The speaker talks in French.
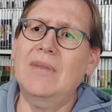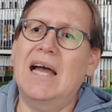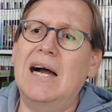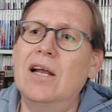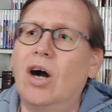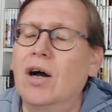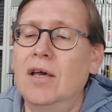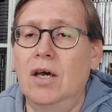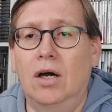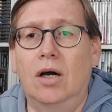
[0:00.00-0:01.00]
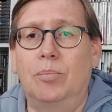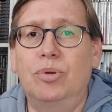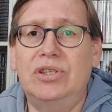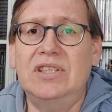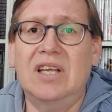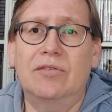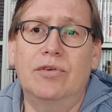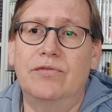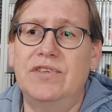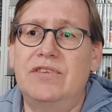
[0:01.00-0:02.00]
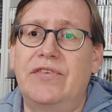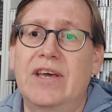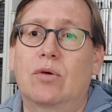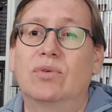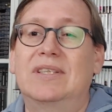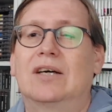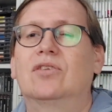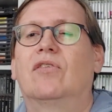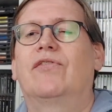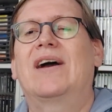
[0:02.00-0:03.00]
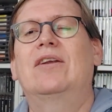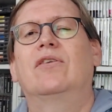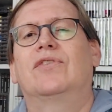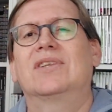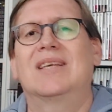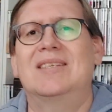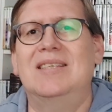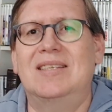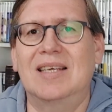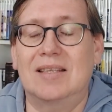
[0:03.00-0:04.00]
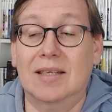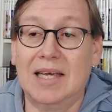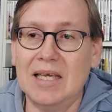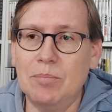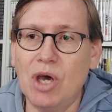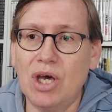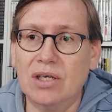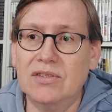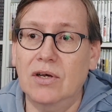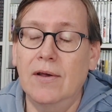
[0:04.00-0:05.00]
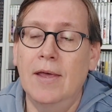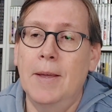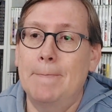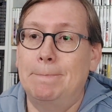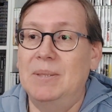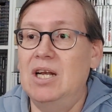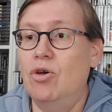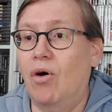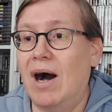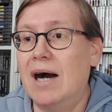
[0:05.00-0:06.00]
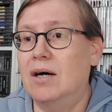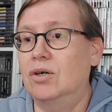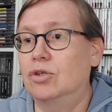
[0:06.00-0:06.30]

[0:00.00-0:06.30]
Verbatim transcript: Alors petite info vite fait concernant Final Fantasy VII Rebirth il y aura euh,